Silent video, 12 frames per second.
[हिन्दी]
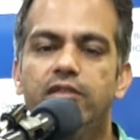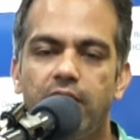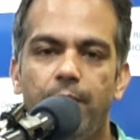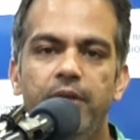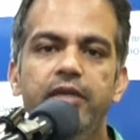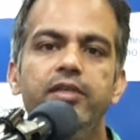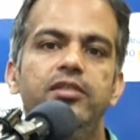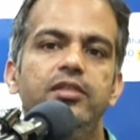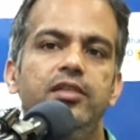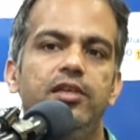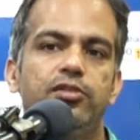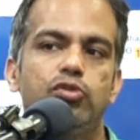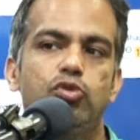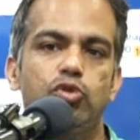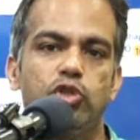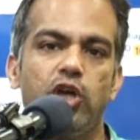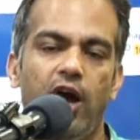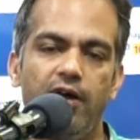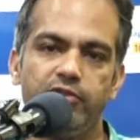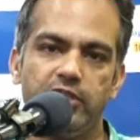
तभी किसी ने सुझाव